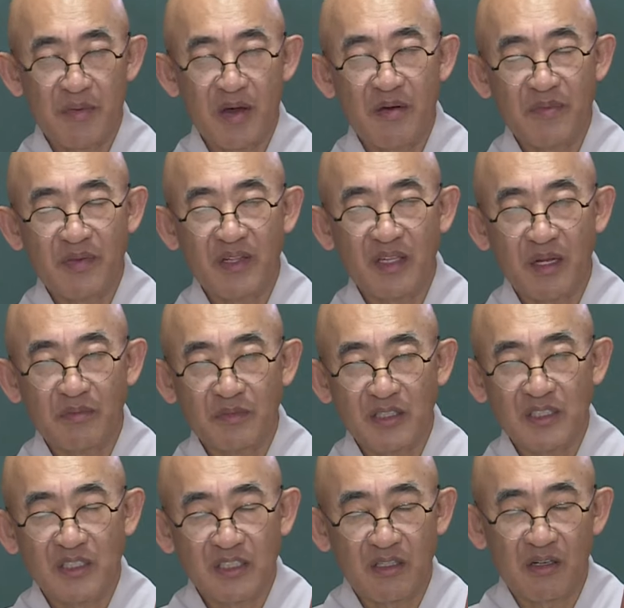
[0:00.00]
마음엔
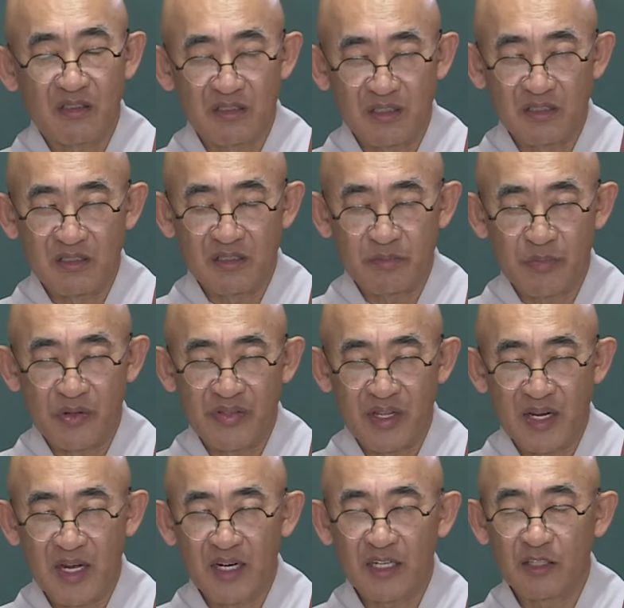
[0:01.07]
탐진치 걱정 근심
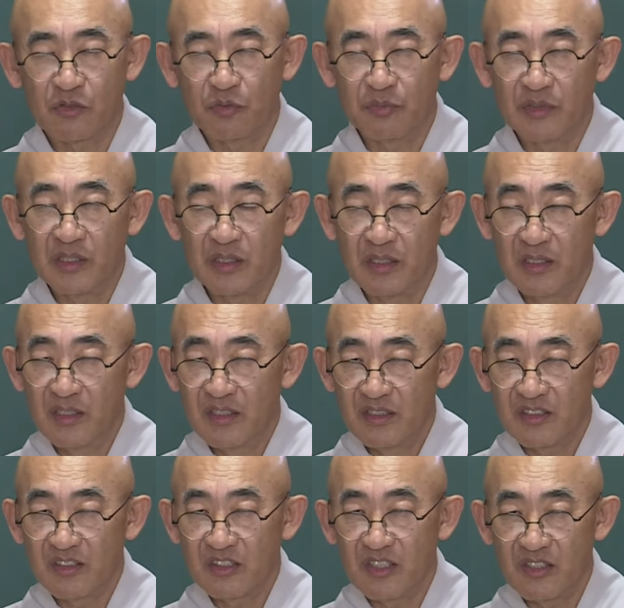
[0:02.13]
번뇌가 하나도 없는
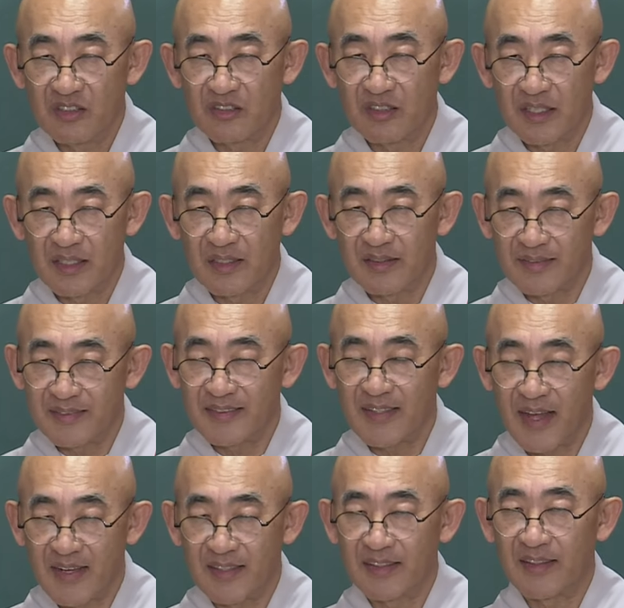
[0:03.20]
청정한
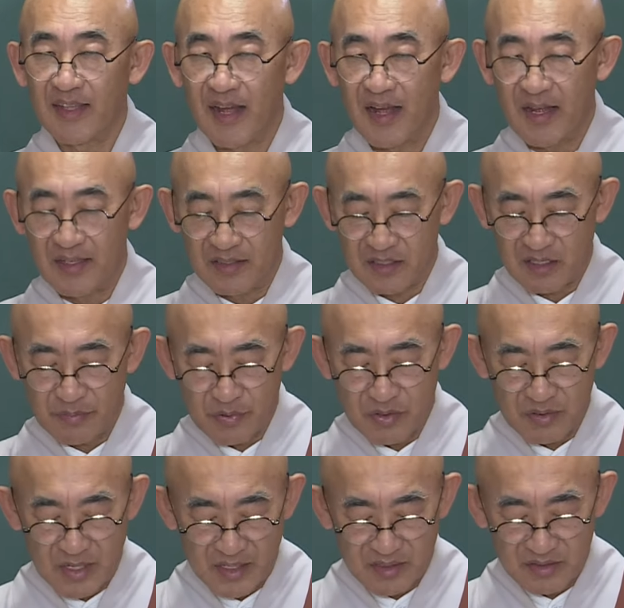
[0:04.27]
땅이다. 이렇게
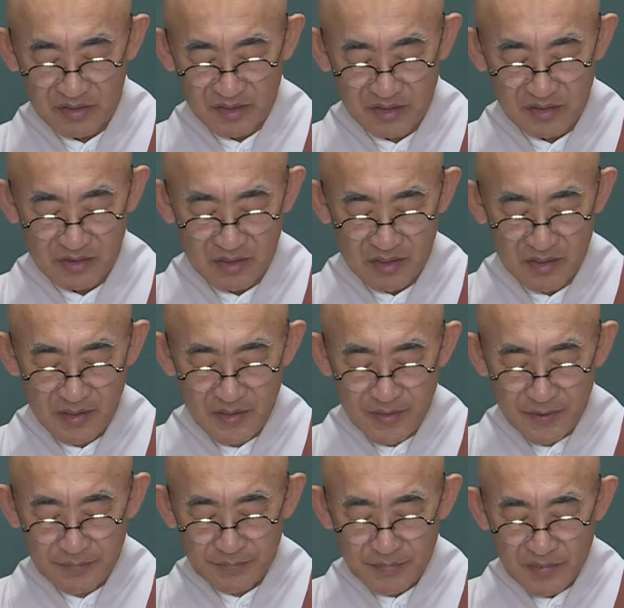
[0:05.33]
표현한 것이죠.
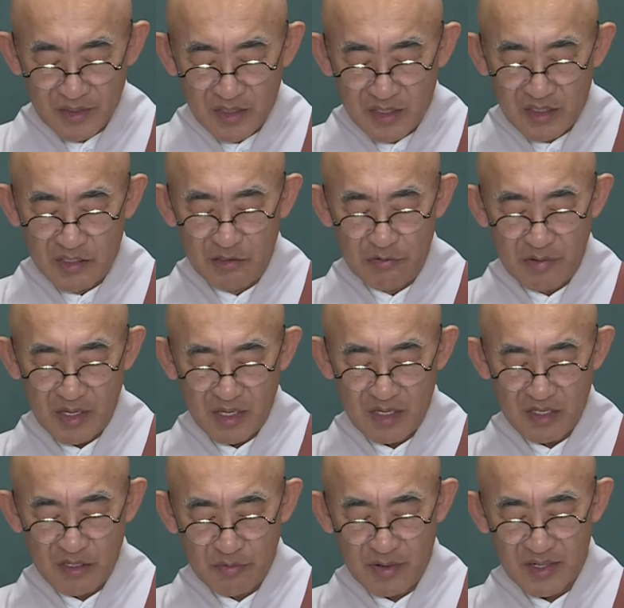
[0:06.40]
이외
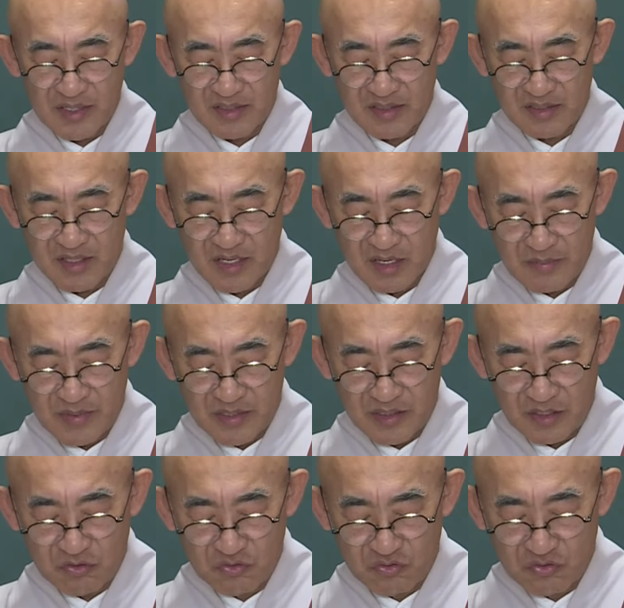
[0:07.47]
이와 같이
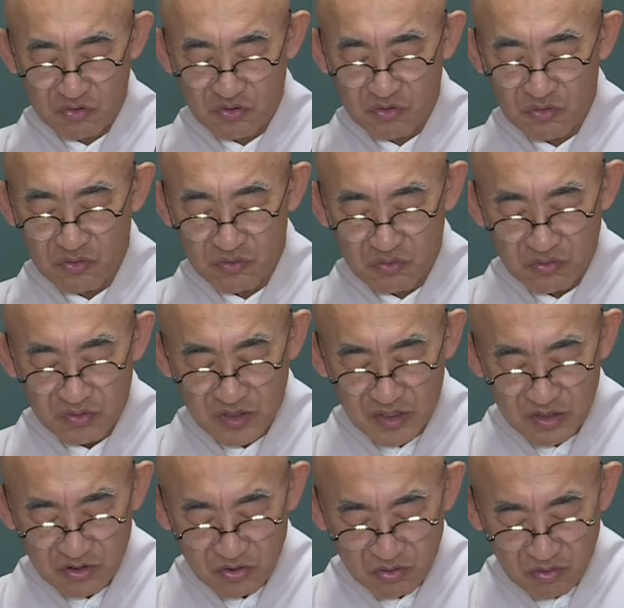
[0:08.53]
세계마다 육종으로
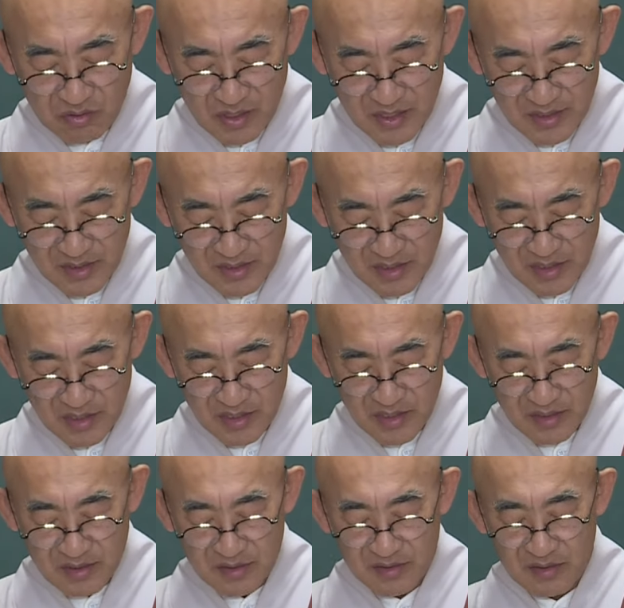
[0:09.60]

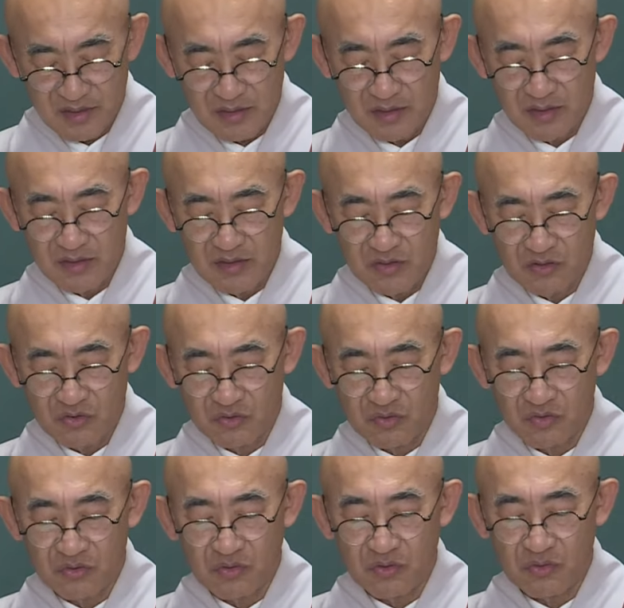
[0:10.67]
진동하니 그랬어요.
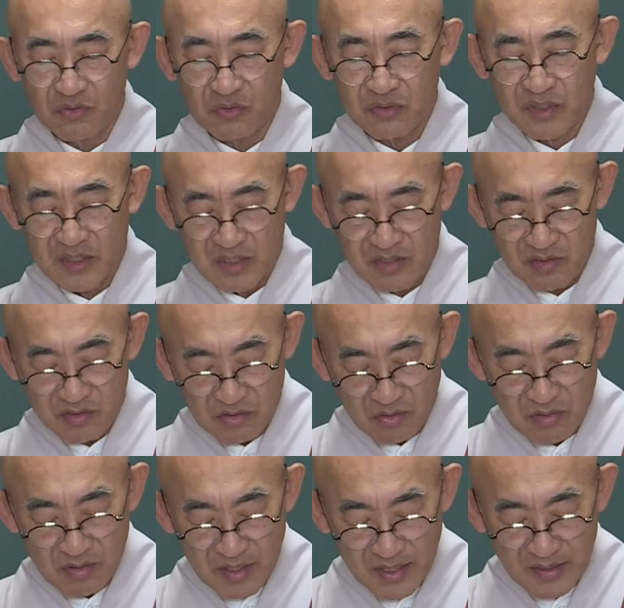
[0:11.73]
육종으로
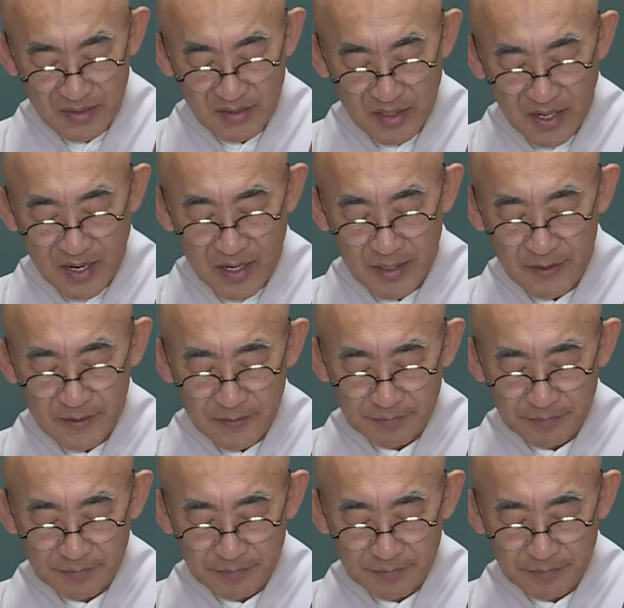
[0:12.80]
진동한다.